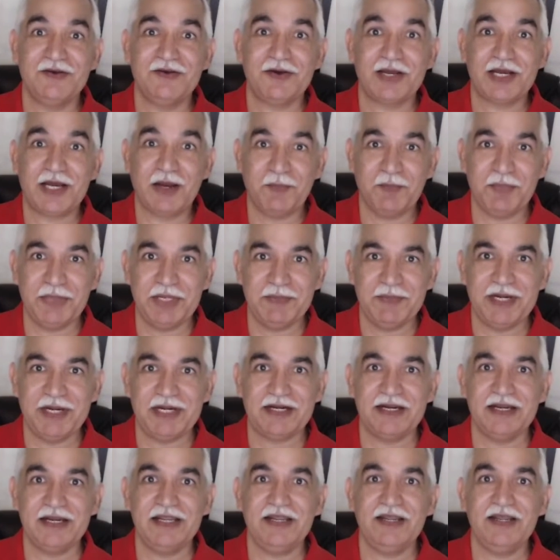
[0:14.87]

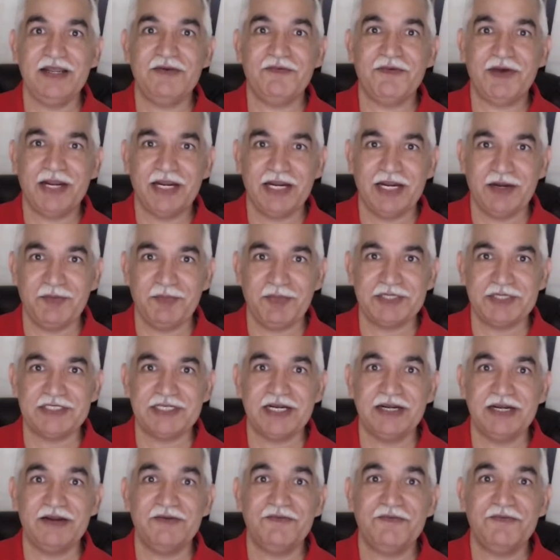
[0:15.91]
कॉम्प्लीमेंट्री
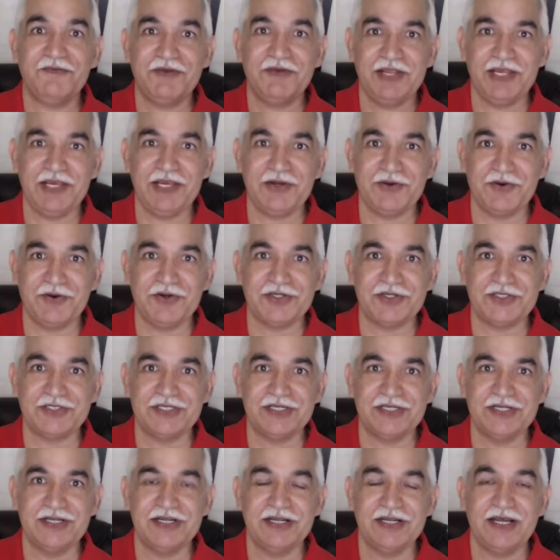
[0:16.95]
100% फ्री कोर्स
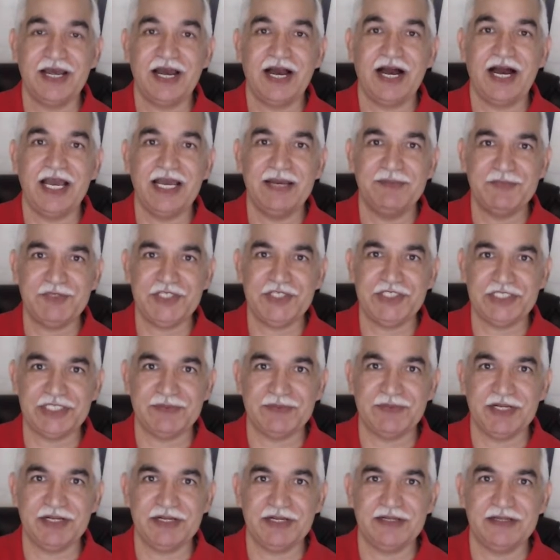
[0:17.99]
आई एम
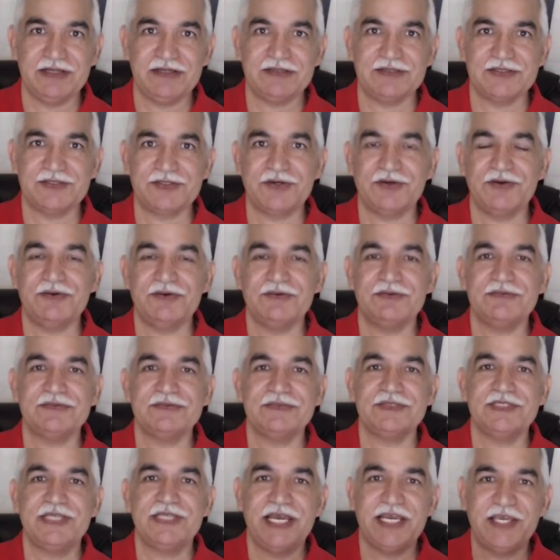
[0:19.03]
टीचेबल सो
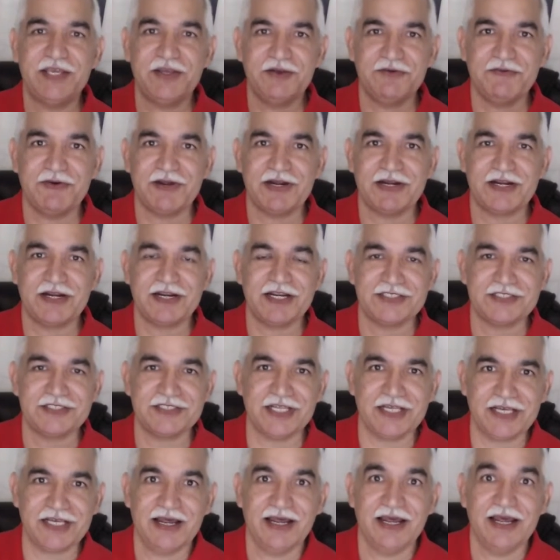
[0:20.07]
थैंक यू फॉर
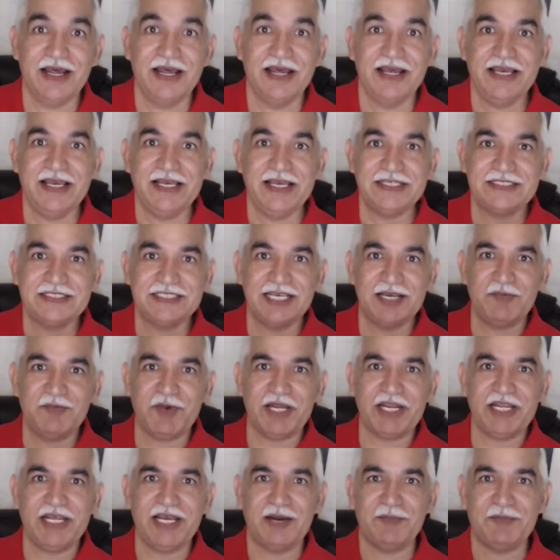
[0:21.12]
ट्रस्टिंग इससे
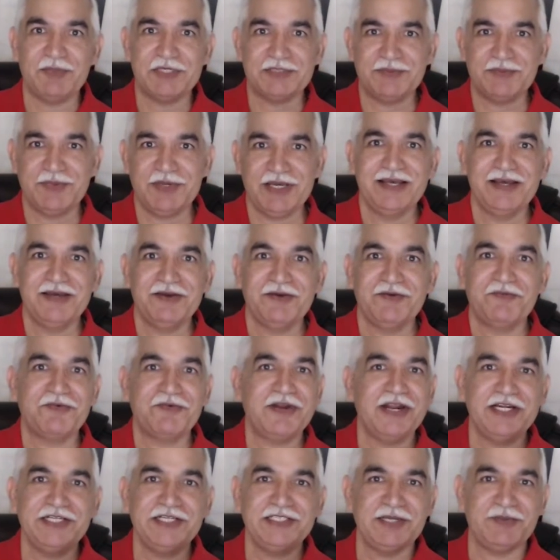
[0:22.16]
हमारी आपस में
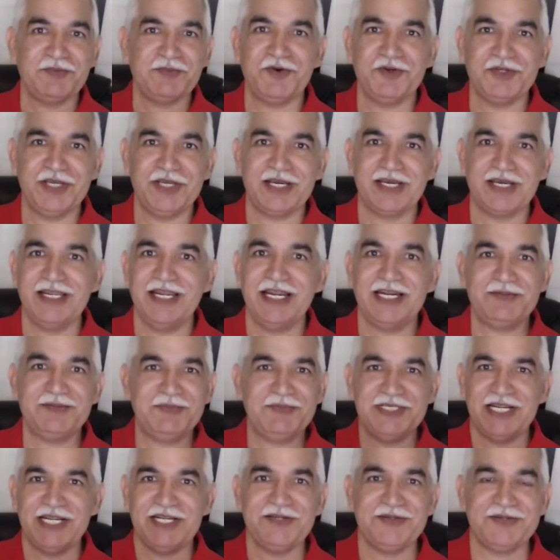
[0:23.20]
फ्रेंडशिप हो जाएगी लेट मी
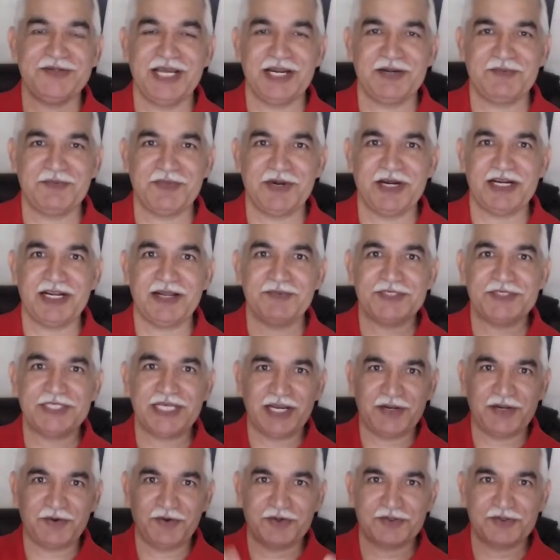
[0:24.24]
टेल यू दैट पार्ट आप सारे
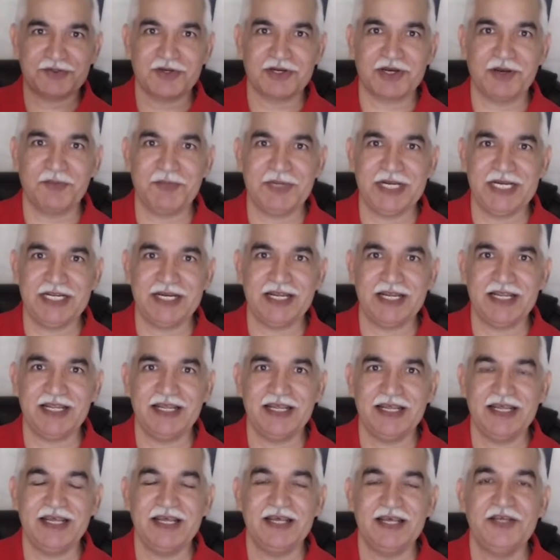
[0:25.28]
कोर्स को कंप्लीट करें
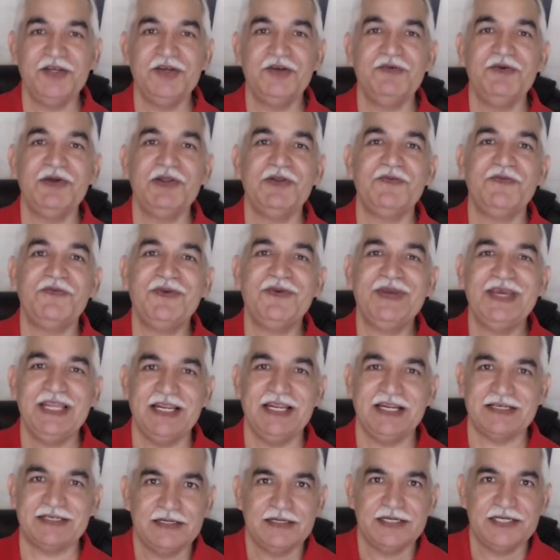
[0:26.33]
यू विल फील
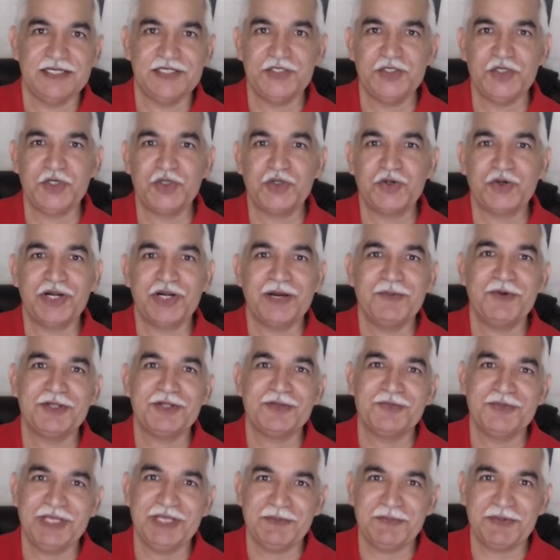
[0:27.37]
इट जो थोड़ा बहुत
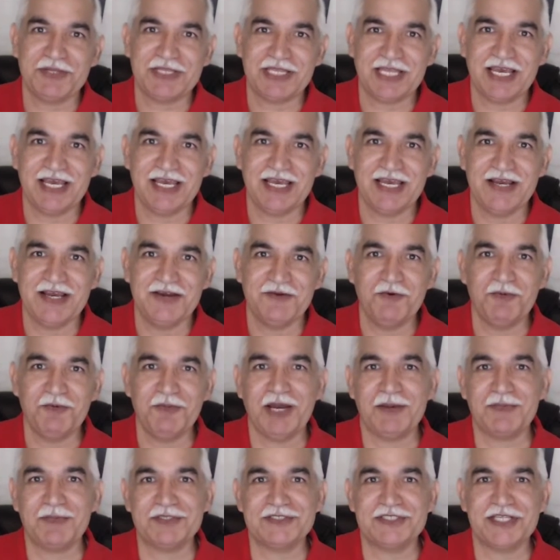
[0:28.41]
मुझे पता है वो मैं
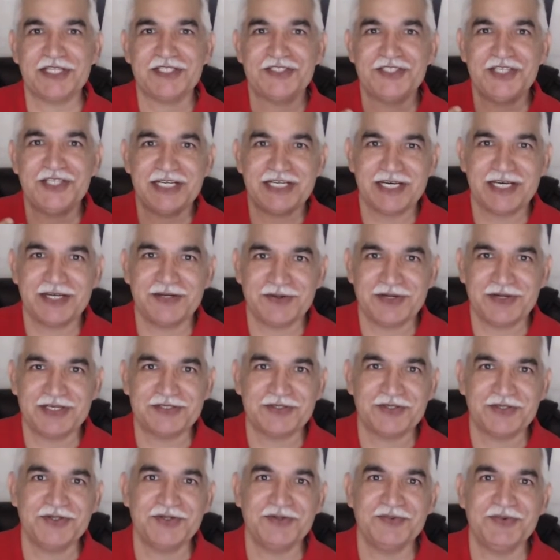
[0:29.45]
आपके साथ शेयर करूंगा
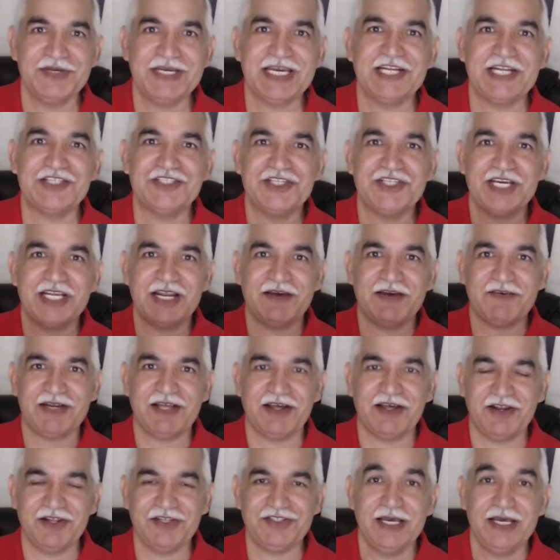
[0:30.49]
सो वी कैन शेयर आवर
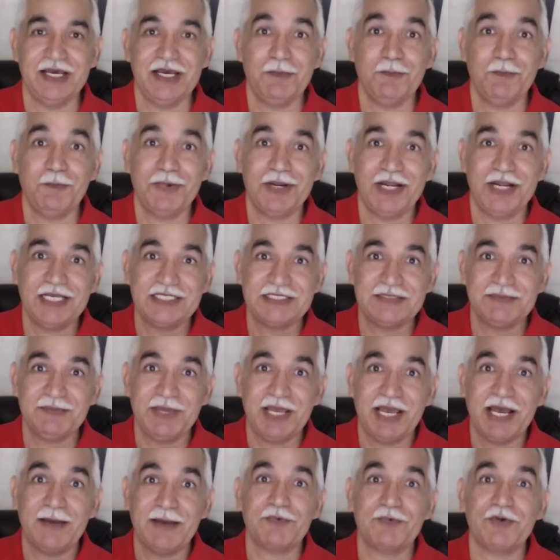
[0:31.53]
नॉलेज प्लस मैं
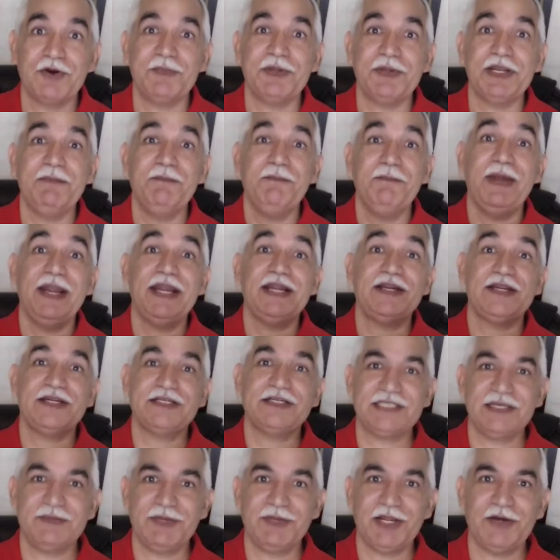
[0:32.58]
आपको अपने मेंटर
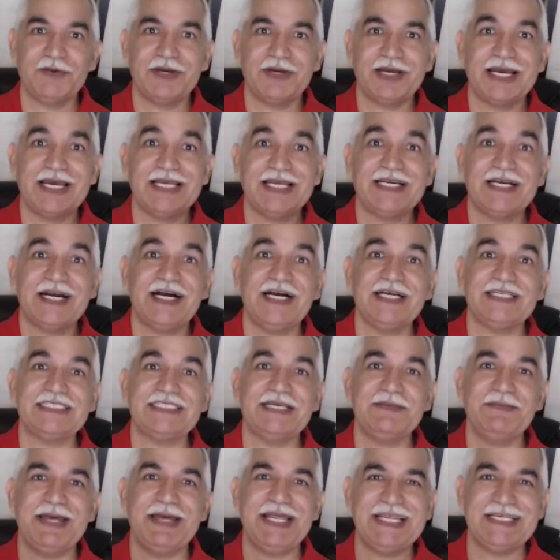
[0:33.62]
से मिलाऊंगा कि कहाँ से
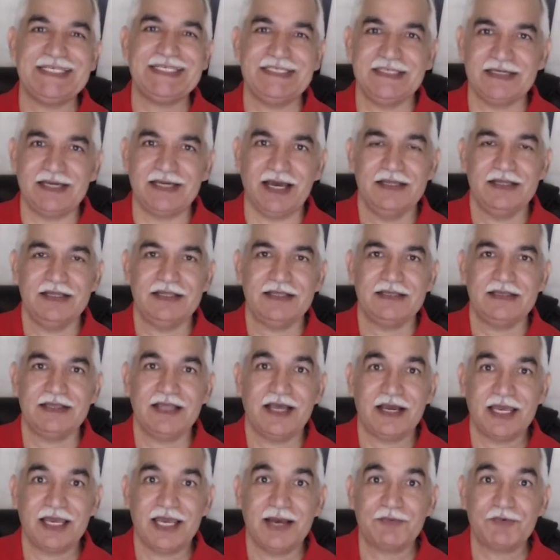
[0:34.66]
मैंने सीखा है
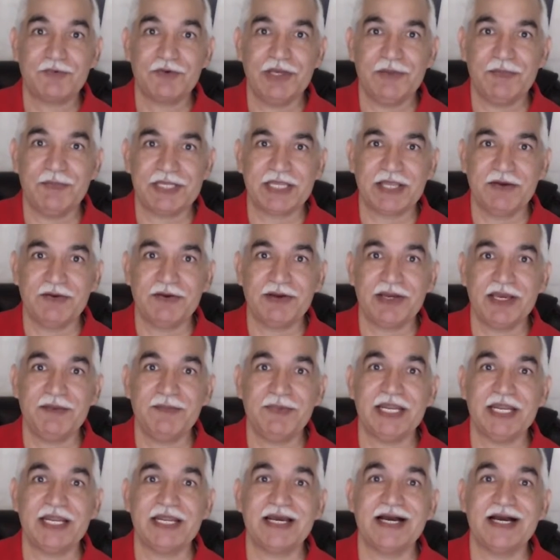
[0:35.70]
ताकि आपको ये पता हो कि
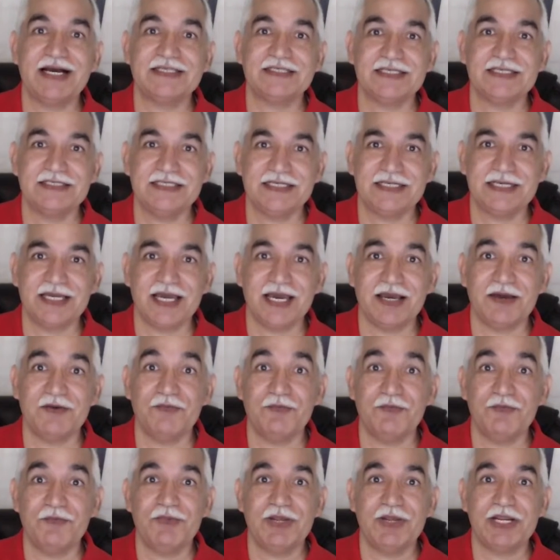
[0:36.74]
मैंने कहाँ से सीखा है
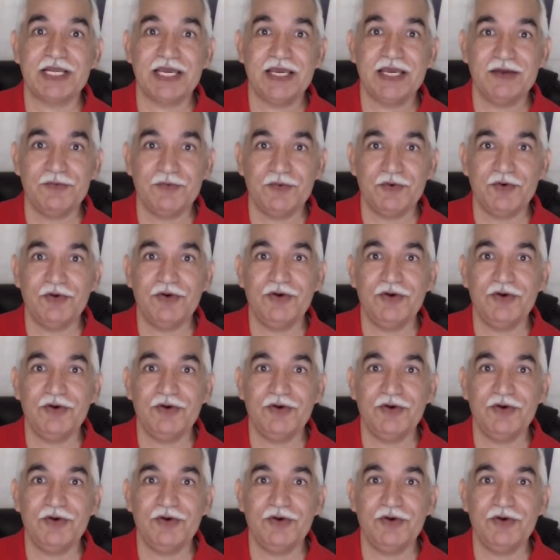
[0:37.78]
बल्कि वो